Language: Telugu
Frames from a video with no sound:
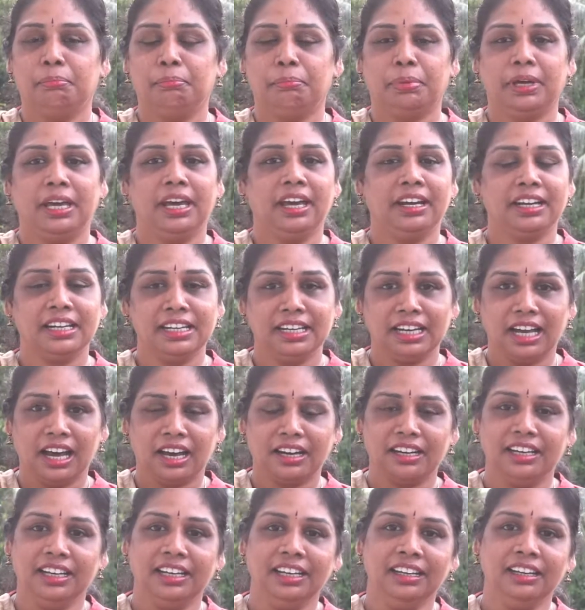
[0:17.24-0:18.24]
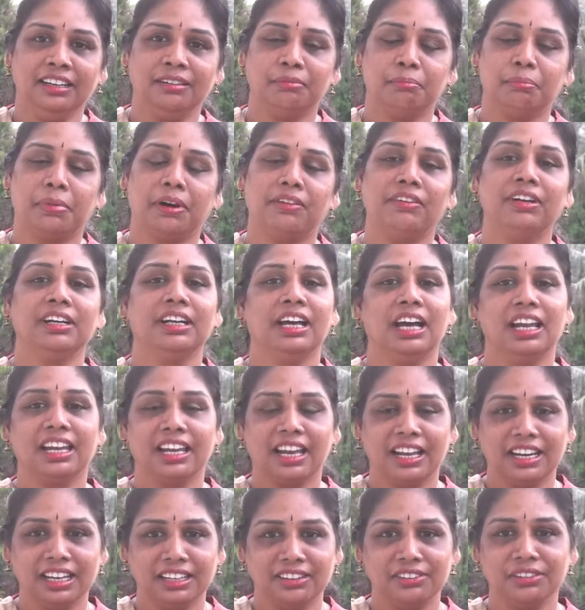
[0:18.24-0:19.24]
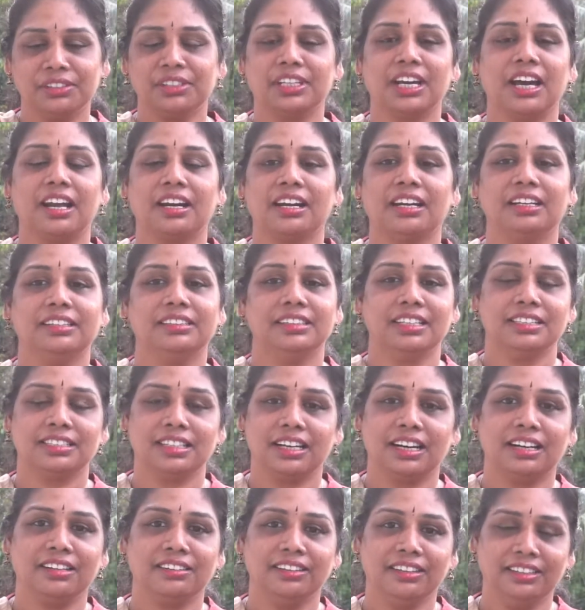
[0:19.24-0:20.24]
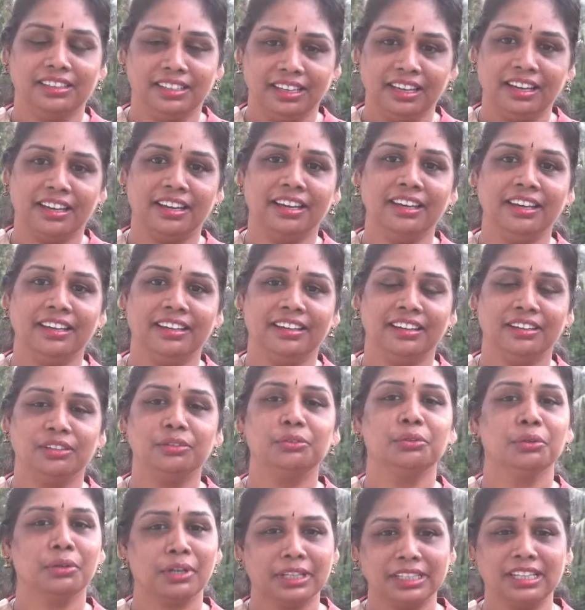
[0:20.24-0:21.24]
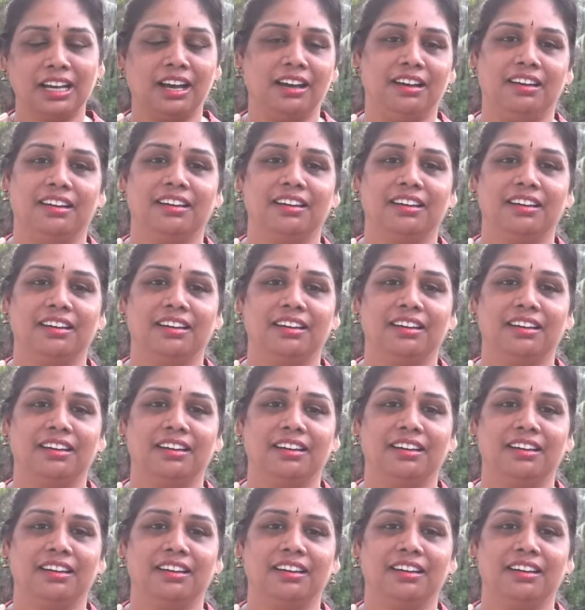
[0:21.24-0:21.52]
పేరుని నాన్ని పవన్ కళ్యాణ్ ఎందుకు టార్గెట్ చేశాడు అంటే దురద